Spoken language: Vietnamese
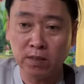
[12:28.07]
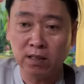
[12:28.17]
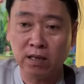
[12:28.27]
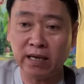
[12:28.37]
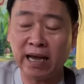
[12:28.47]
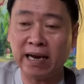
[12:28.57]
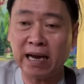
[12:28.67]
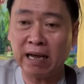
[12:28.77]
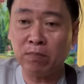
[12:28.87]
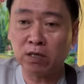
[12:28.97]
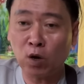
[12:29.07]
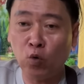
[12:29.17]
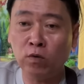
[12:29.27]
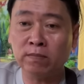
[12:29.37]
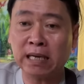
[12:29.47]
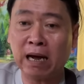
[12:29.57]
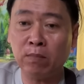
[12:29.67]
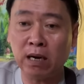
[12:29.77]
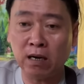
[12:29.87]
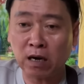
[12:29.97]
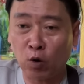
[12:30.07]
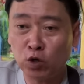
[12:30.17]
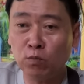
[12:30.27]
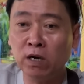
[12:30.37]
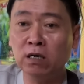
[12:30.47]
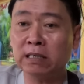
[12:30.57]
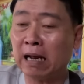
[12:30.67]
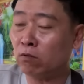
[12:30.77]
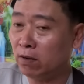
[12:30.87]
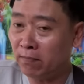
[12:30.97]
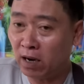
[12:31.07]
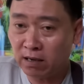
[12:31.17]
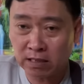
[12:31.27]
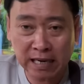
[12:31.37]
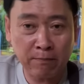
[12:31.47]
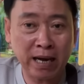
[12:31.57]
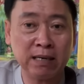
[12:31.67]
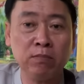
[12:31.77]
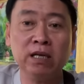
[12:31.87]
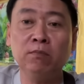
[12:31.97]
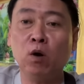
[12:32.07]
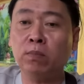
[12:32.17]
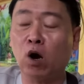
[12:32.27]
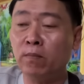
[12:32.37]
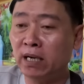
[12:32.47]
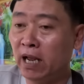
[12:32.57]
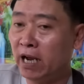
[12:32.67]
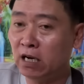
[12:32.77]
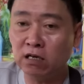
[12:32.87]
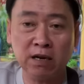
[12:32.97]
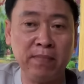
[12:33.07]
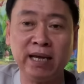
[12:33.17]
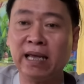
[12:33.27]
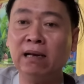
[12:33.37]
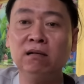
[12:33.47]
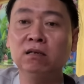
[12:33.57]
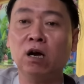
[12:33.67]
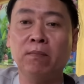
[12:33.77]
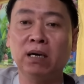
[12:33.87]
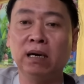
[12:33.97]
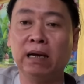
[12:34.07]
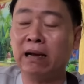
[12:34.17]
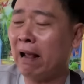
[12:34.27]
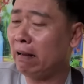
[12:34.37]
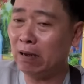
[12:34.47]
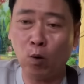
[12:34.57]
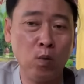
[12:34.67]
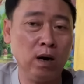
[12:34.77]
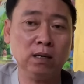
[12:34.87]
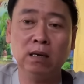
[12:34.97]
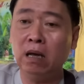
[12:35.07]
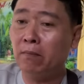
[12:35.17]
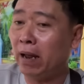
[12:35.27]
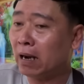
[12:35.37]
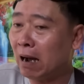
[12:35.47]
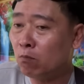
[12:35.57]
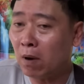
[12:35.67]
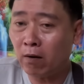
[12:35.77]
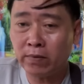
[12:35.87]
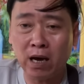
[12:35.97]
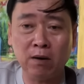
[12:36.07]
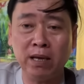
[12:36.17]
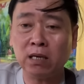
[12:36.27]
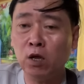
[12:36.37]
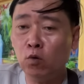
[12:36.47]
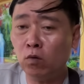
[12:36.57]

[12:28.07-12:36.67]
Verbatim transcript: thì ngày nay mình tu làm sao mình ở cõi trung ương sao thì mai, sao mai em kia mốt nội mình về được thì mẹ trả lương cho mình à, đầy đủ hết mẹ không bao giờ mẹ thiếu